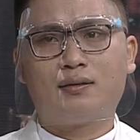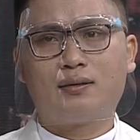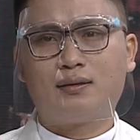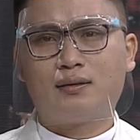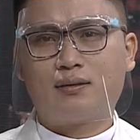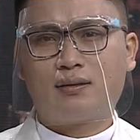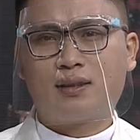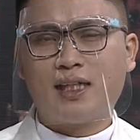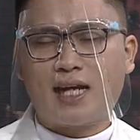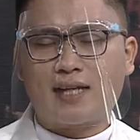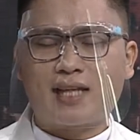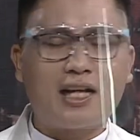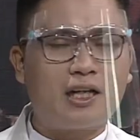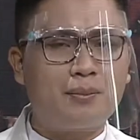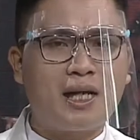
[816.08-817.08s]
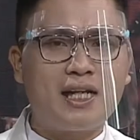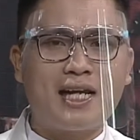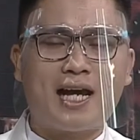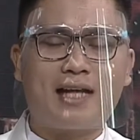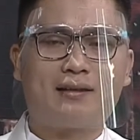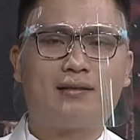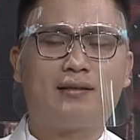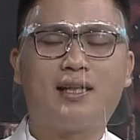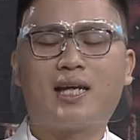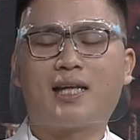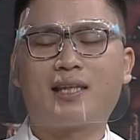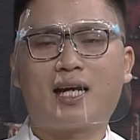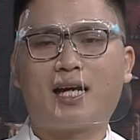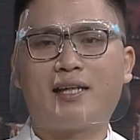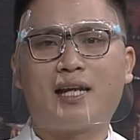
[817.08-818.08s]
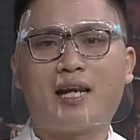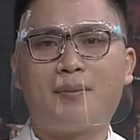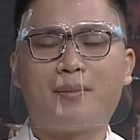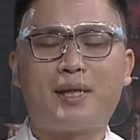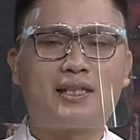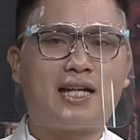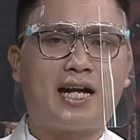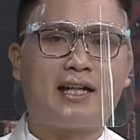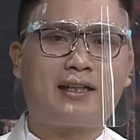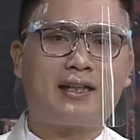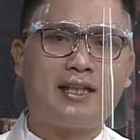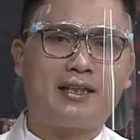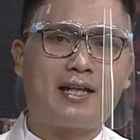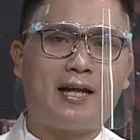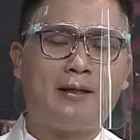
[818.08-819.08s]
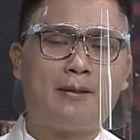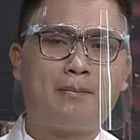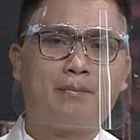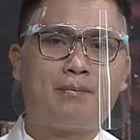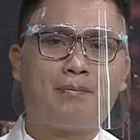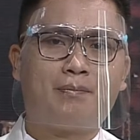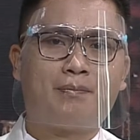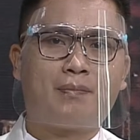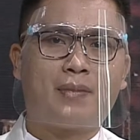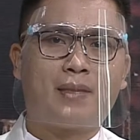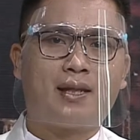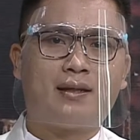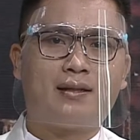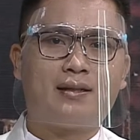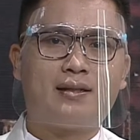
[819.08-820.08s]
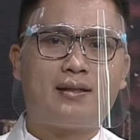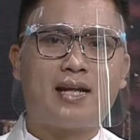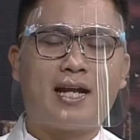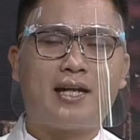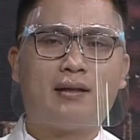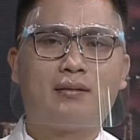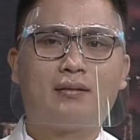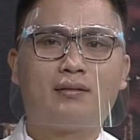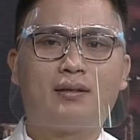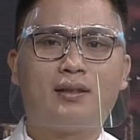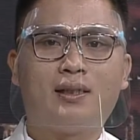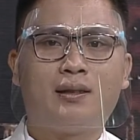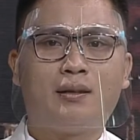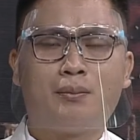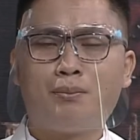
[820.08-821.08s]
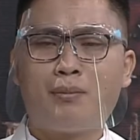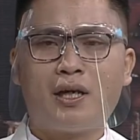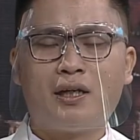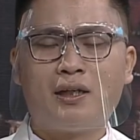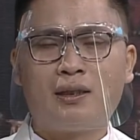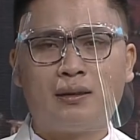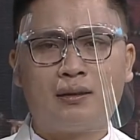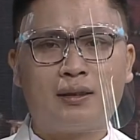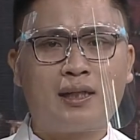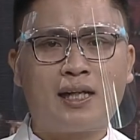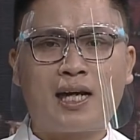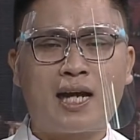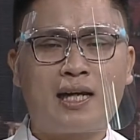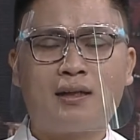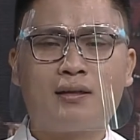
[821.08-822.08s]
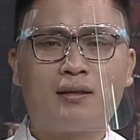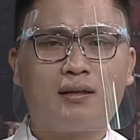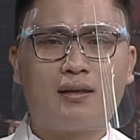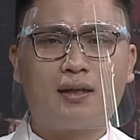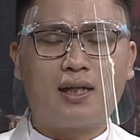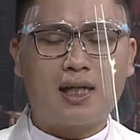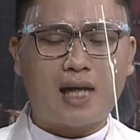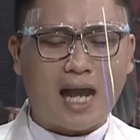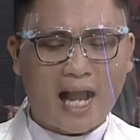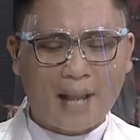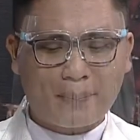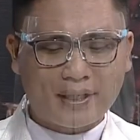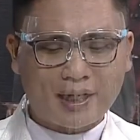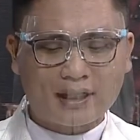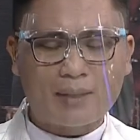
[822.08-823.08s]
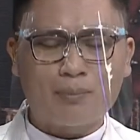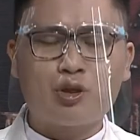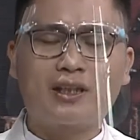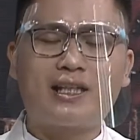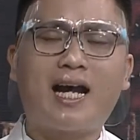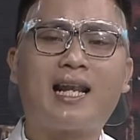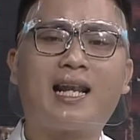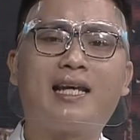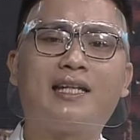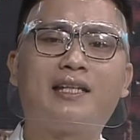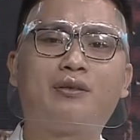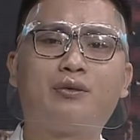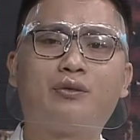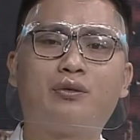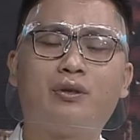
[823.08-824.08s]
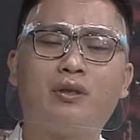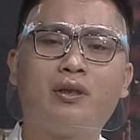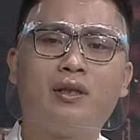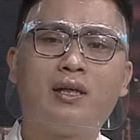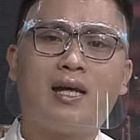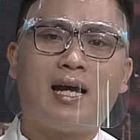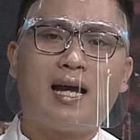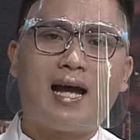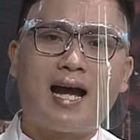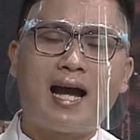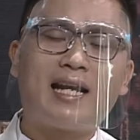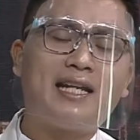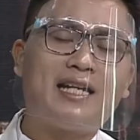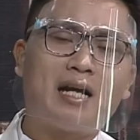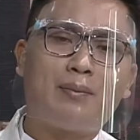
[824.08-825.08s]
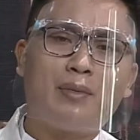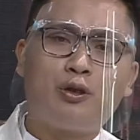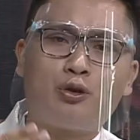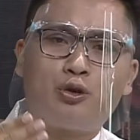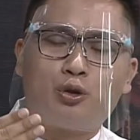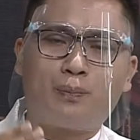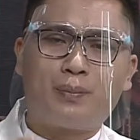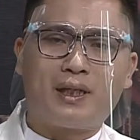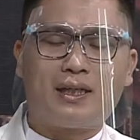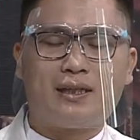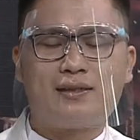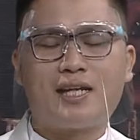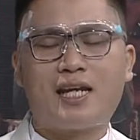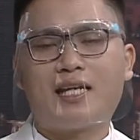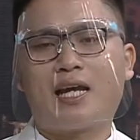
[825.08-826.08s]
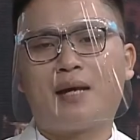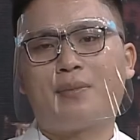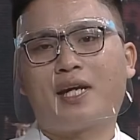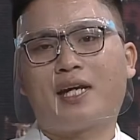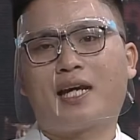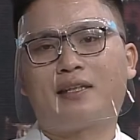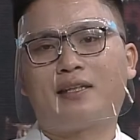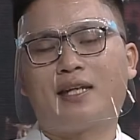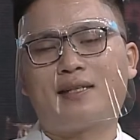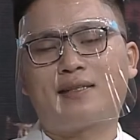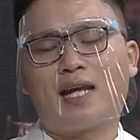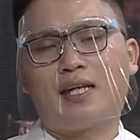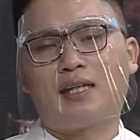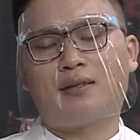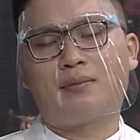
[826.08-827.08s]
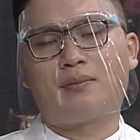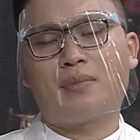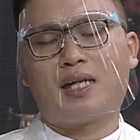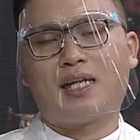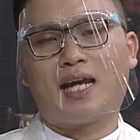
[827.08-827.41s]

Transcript: tidak saling melihat dikatakan dalam bacaan kita dan dengan apa yang dibuat Allah itu ada yang menutupi sehingga mereka tidak saling melihat.